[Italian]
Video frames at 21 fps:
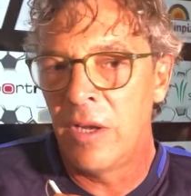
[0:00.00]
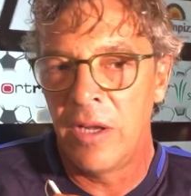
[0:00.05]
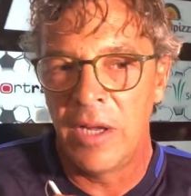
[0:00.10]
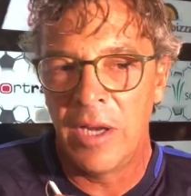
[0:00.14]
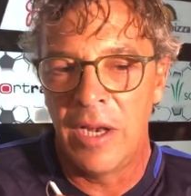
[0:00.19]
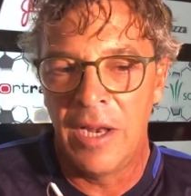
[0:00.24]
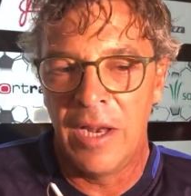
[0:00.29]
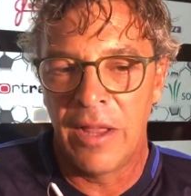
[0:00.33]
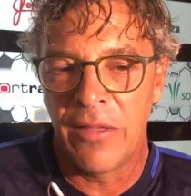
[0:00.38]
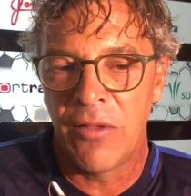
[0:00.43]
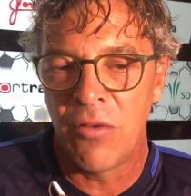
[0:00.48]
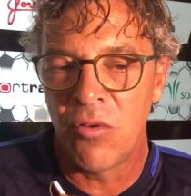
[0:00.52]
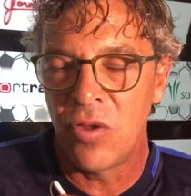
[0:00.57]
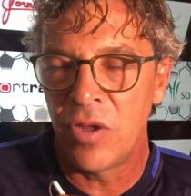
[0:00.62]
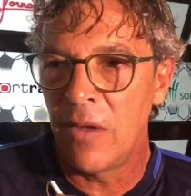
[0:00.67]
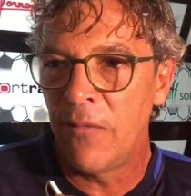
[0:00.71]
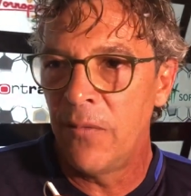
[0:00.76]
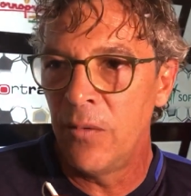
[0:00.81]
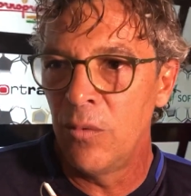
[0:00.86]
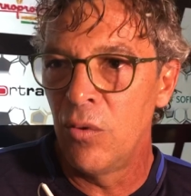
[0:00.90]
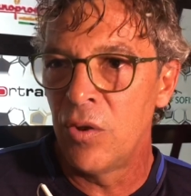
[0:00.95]
la, la
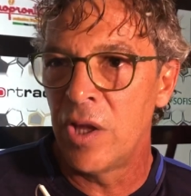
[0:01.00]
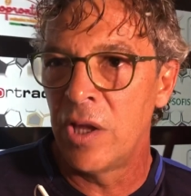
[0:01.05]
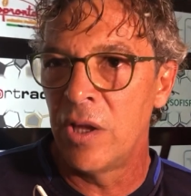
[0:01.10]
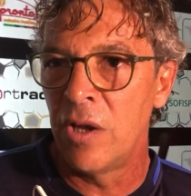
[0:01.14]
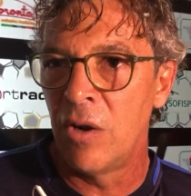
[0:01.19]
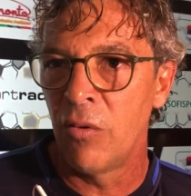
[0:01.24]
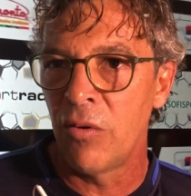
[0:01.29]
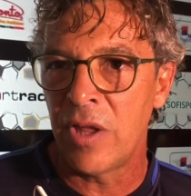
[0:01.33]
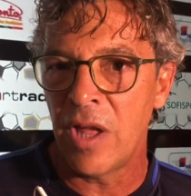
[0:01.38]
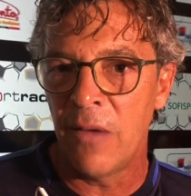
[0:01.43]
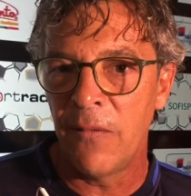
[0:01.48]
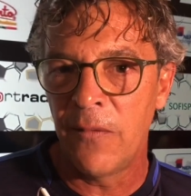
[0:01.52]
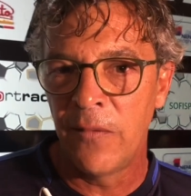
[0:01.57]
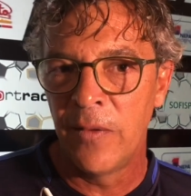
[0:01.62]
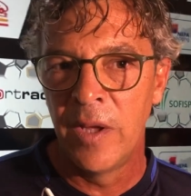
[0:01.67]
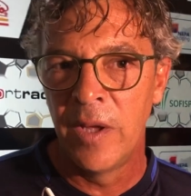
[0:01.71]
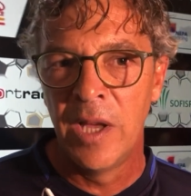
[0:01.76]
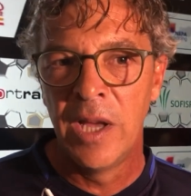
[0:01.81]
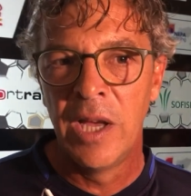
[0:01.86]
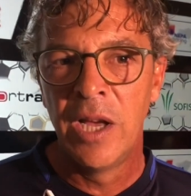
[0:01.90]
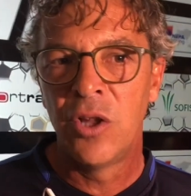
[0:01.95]
società ha fiducia nello staff.
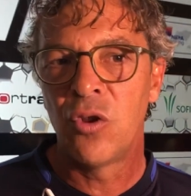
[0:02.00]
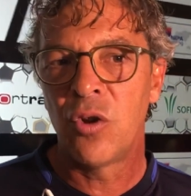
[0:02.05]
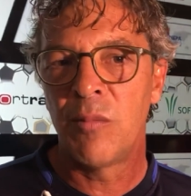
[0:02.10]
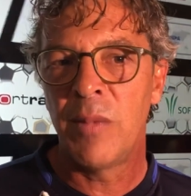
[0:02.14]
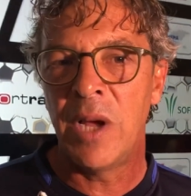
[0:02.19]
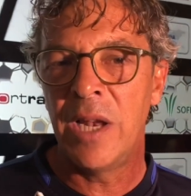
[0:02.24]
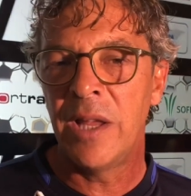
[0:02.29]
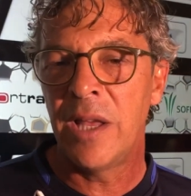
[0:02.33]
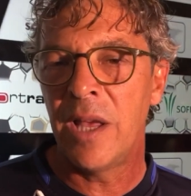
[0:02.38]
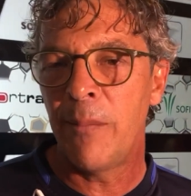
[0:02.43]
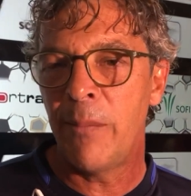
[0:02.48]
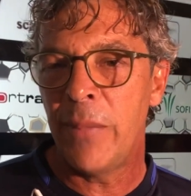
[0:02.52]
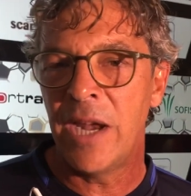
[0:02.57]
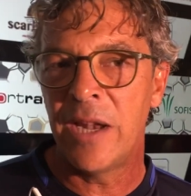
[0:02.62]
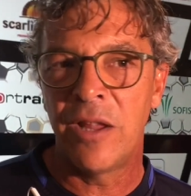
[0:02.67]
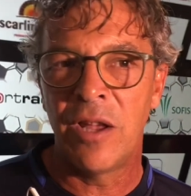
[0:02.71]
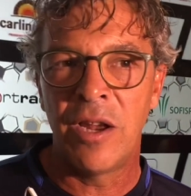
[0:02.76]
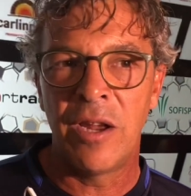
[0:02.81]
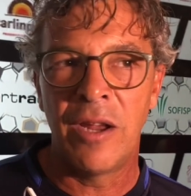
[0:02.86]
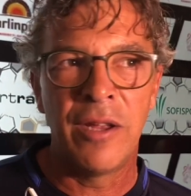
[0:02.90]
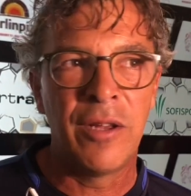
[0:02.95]
Normale che
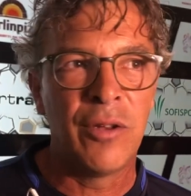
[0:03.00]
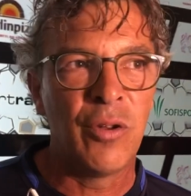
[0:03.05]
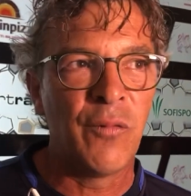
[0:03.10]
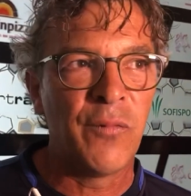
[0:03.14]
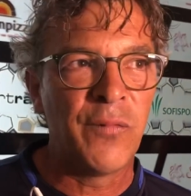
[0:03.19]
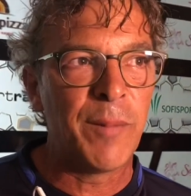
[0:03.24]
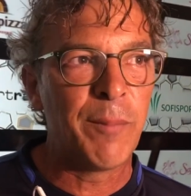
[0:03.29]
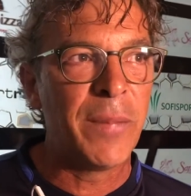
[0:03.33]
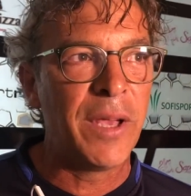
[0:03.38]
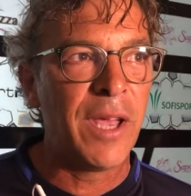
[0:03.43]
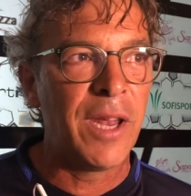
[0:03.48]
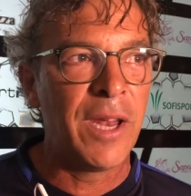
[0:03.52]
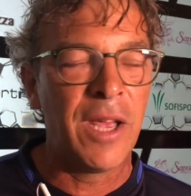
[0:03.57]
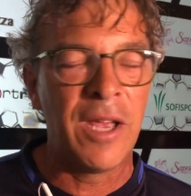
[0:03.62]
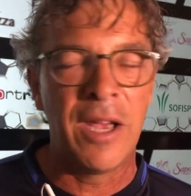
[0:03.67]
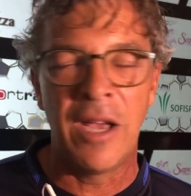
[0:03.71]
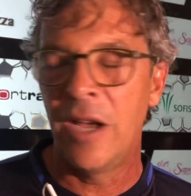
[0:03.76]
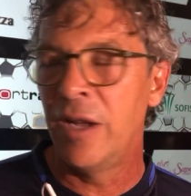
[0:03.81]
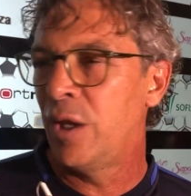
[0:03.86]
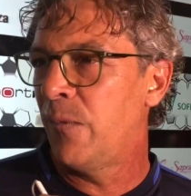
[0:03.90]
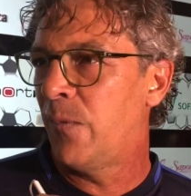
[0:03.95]
perdere non fa
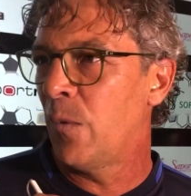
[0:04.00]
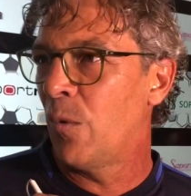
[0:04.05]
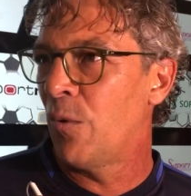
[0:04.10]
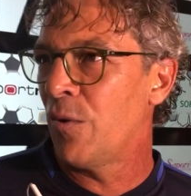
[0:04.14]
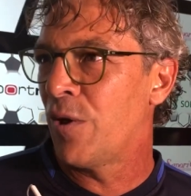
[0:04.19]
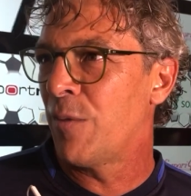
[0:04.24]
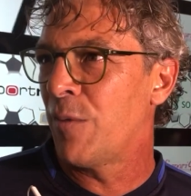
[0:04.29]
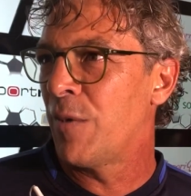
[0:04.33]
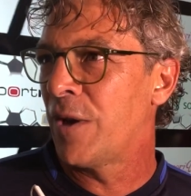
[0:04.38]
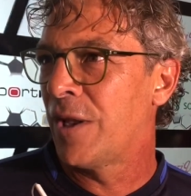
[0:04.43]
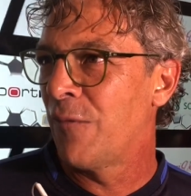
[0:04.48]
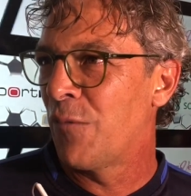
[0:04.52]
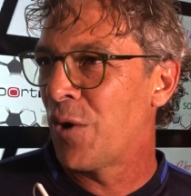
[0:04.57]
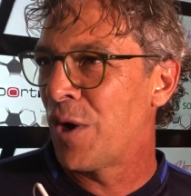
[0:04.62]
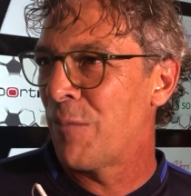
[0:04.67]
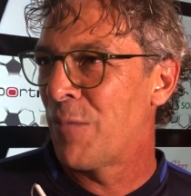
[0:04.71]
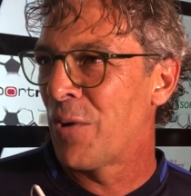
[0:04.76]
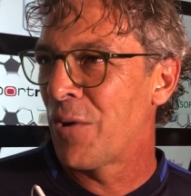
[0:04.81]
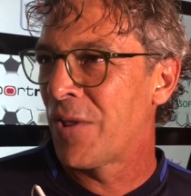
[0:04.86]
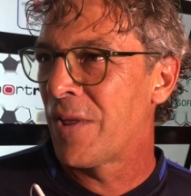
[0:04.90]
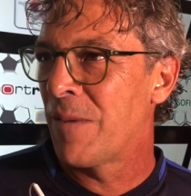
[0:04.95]
bene ai tifosi perché
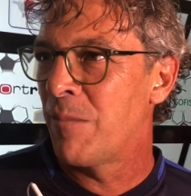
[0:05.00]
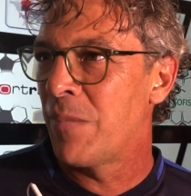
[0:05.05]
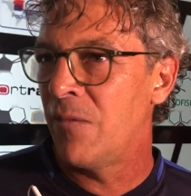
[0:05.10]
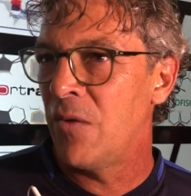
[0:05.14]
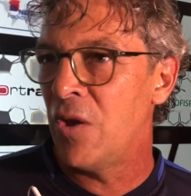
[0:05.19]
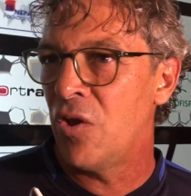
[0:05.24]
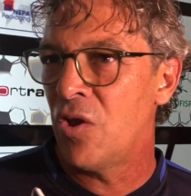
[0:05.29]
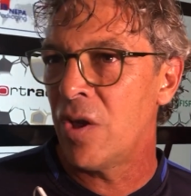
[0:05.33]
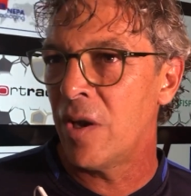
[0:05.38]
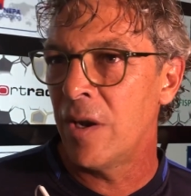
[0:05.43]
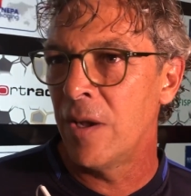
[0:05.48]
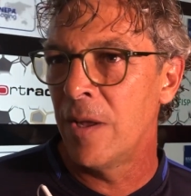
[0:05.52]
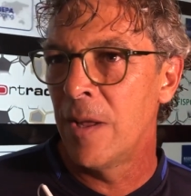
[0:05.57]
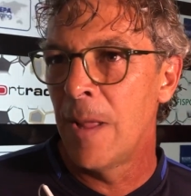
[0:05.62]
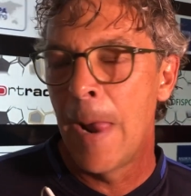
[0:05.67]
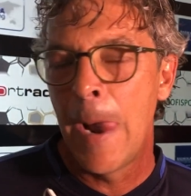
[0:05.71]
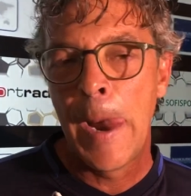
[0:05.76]
vorrebbero sempre vincere,